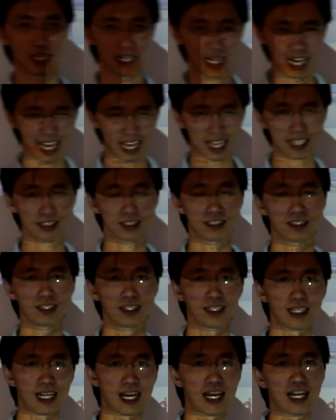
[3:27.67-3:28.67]
l e n g e
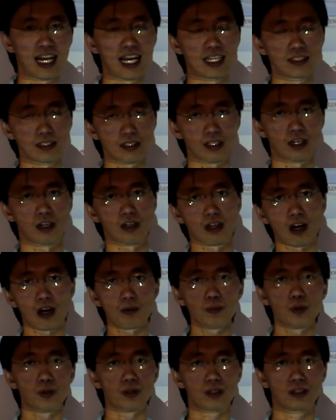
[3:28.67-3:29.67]
นะ r a n g h ของข้อ
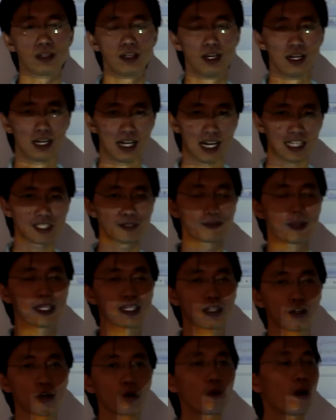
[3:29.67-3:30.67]
มูล l e n g h หมาย
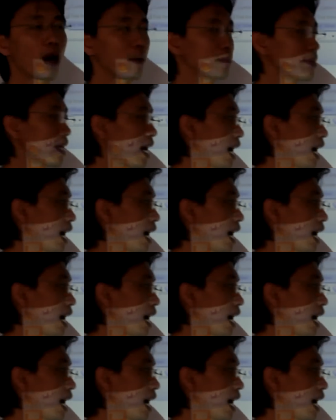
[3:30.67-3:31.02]
ถึงว่าความยา